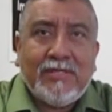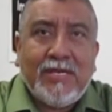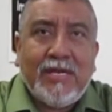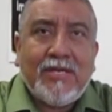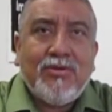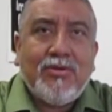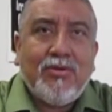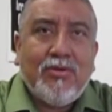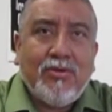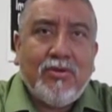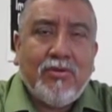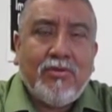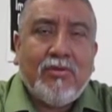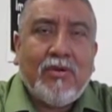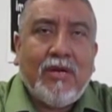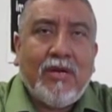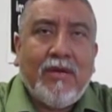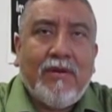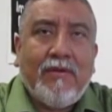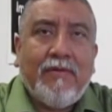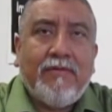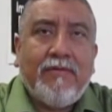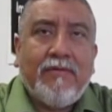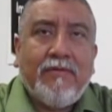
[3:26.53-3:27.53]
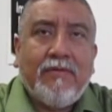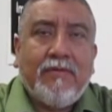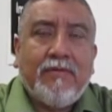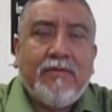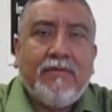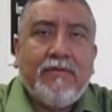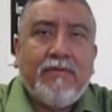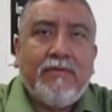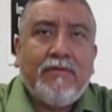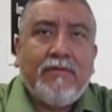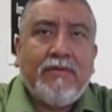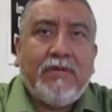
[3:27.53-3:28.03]
año, ah,
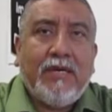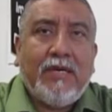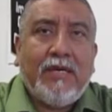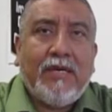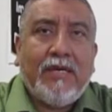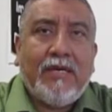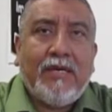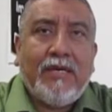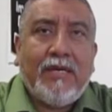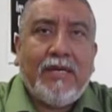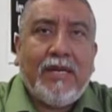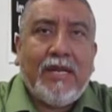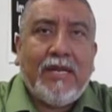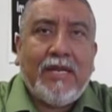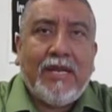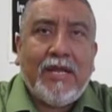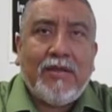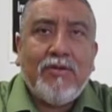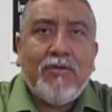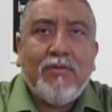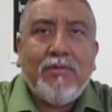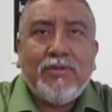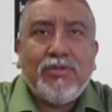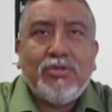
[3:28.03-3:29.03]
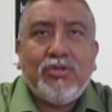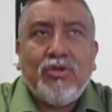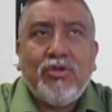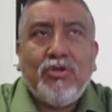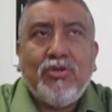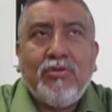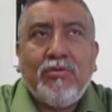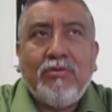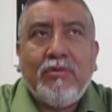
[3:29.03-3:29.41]
eh, el año empezó